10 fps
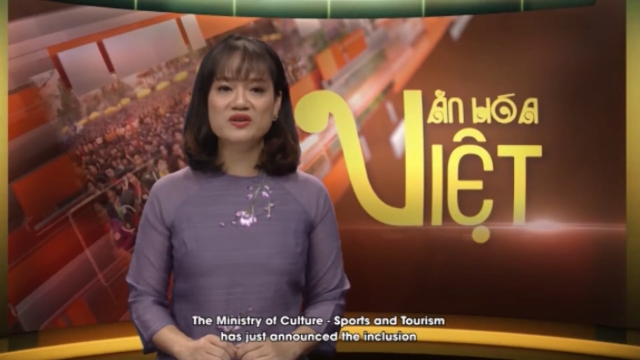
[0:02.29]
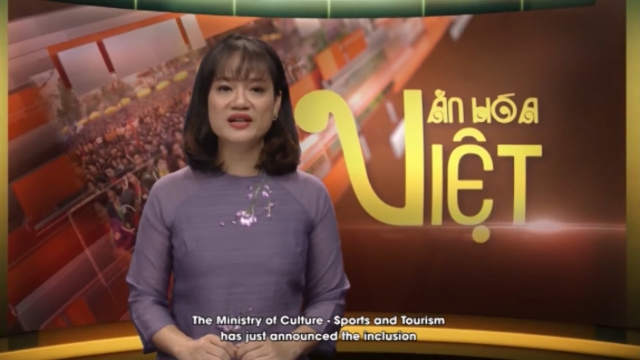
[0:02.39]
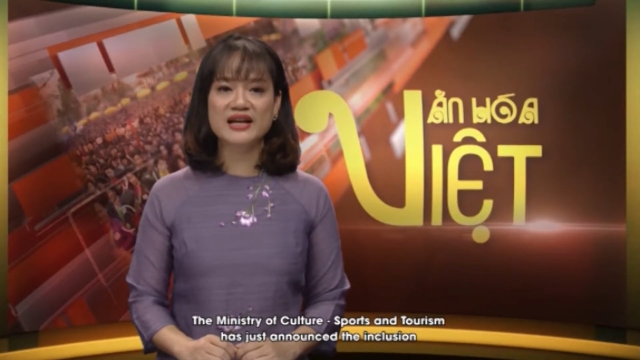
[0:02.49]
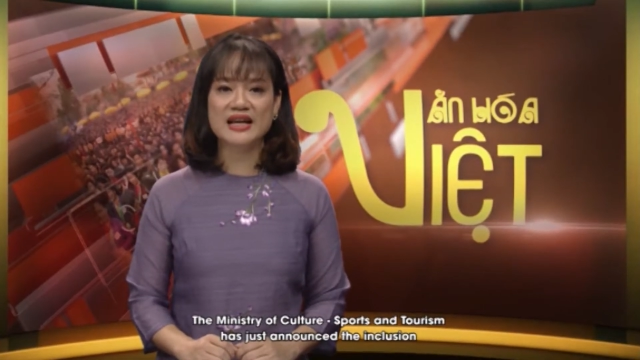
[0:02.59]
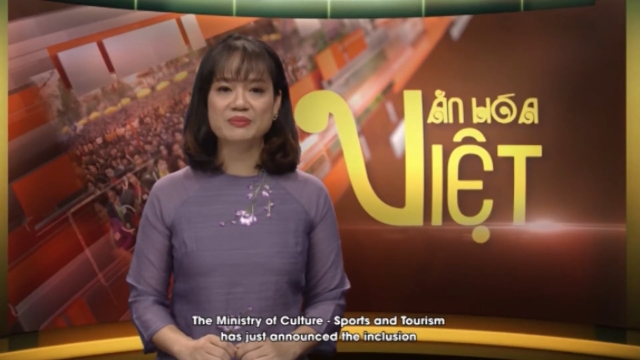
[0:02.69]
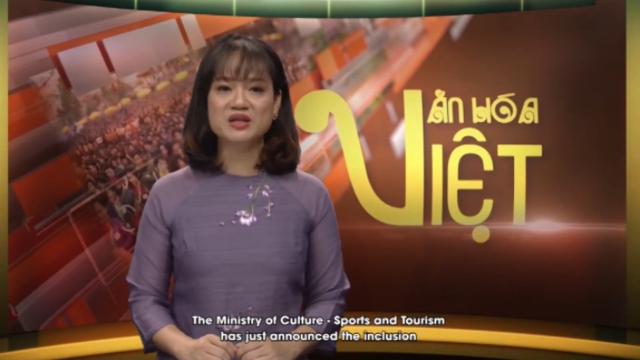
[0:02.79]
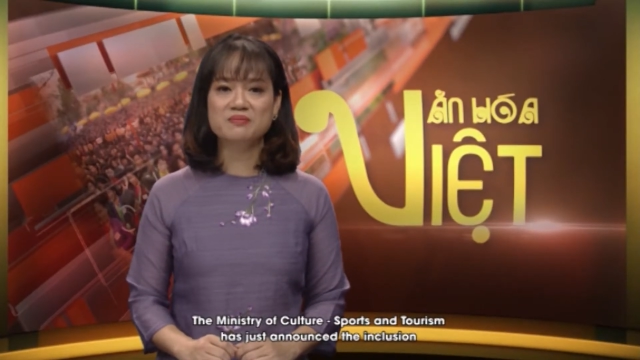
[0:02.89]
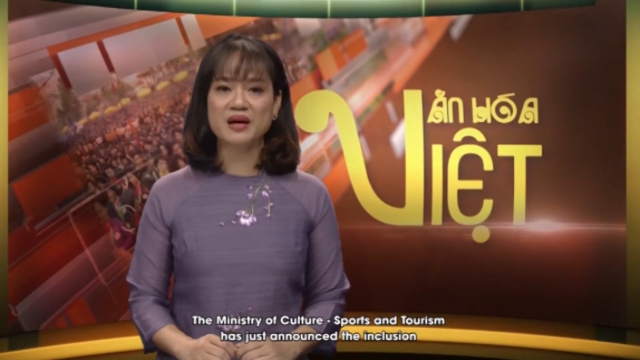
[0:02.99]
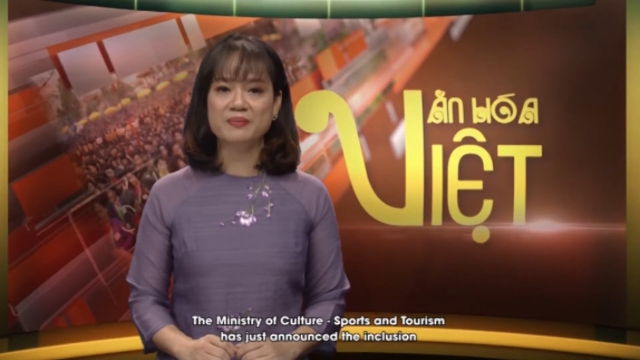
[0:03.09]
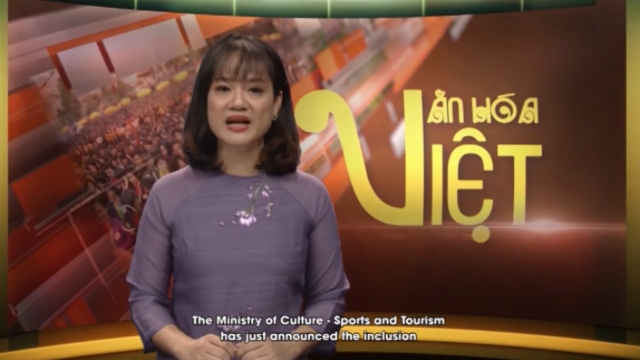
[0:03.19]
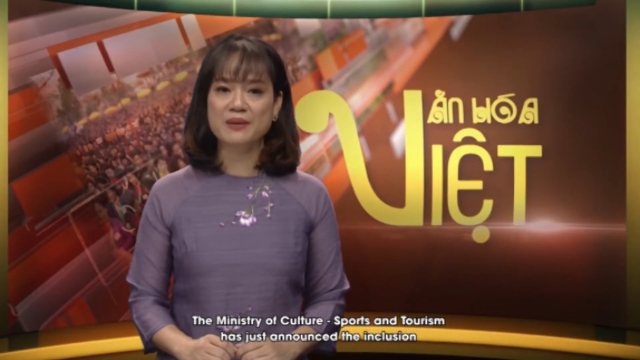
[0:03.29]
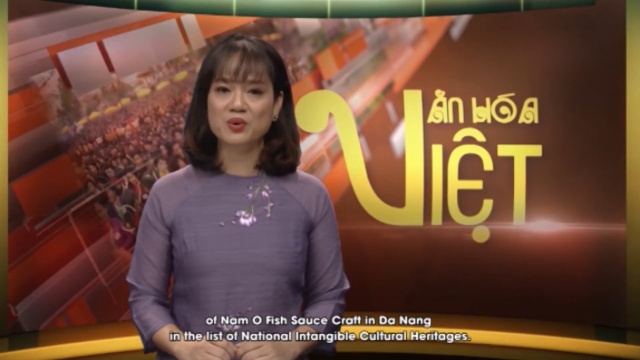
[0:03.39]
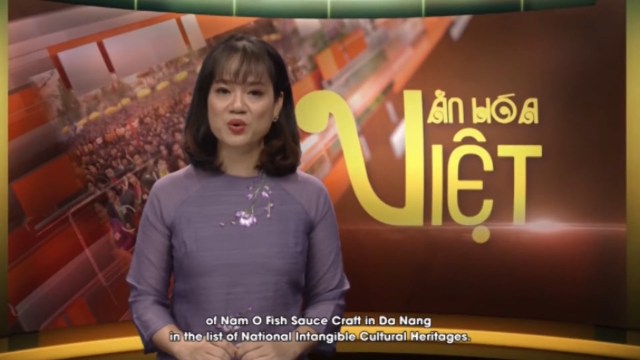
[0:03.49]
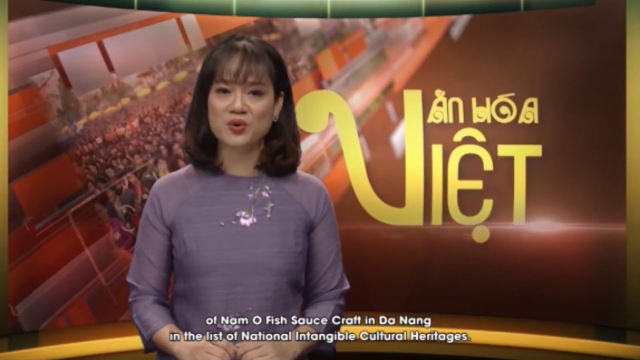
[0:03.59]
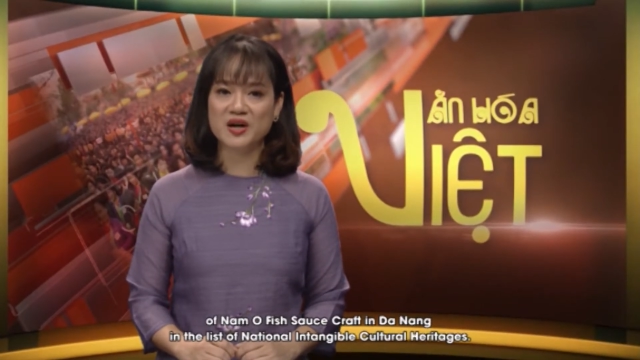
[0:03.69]
đưa nghề làm nước mắm
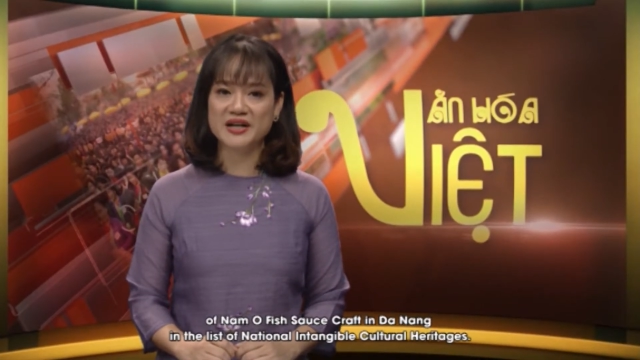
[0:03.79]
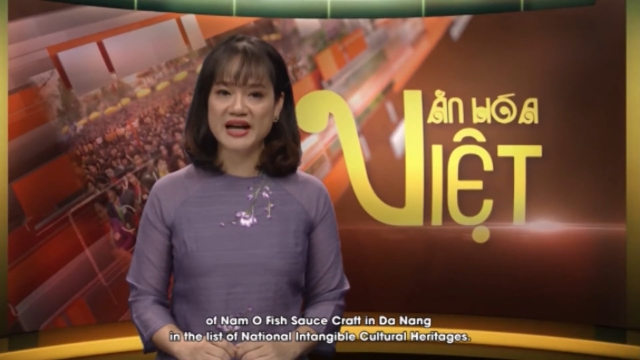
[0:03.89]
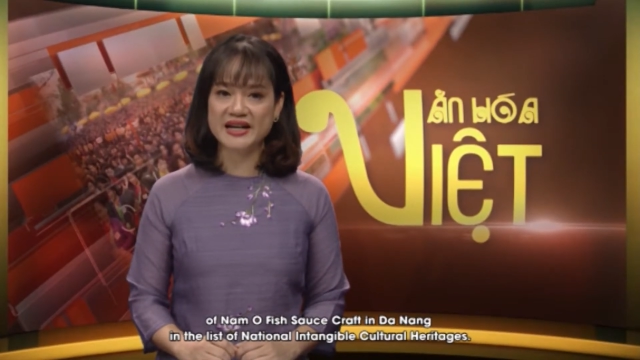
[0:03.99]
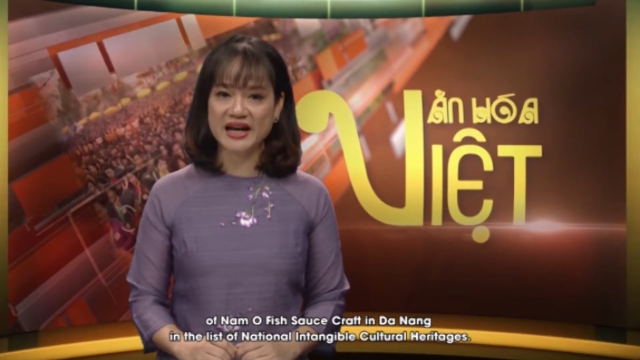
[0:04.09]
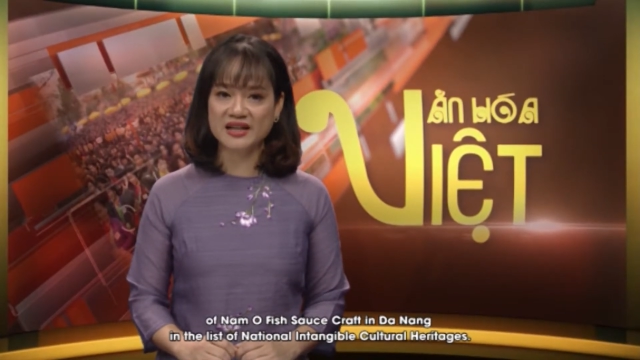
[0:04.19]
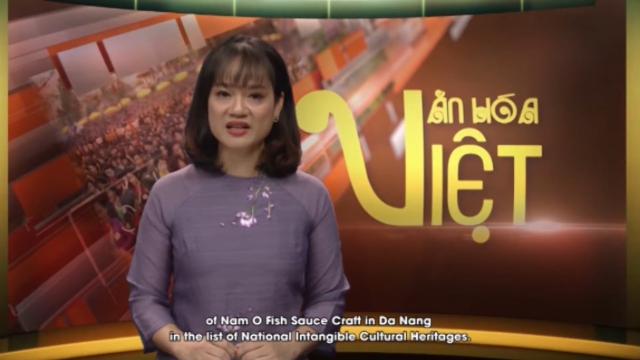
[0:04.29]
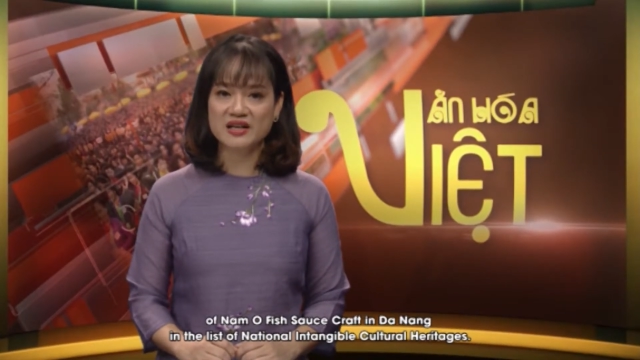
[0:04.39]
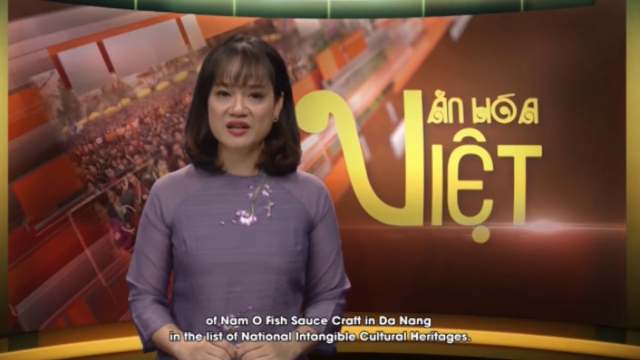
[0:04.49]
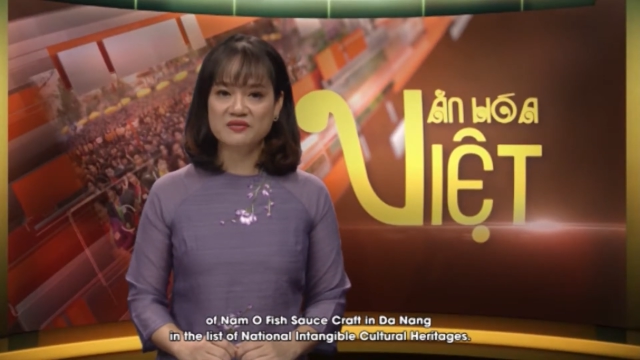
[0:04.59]
Nam Ô ở Đà Nẵng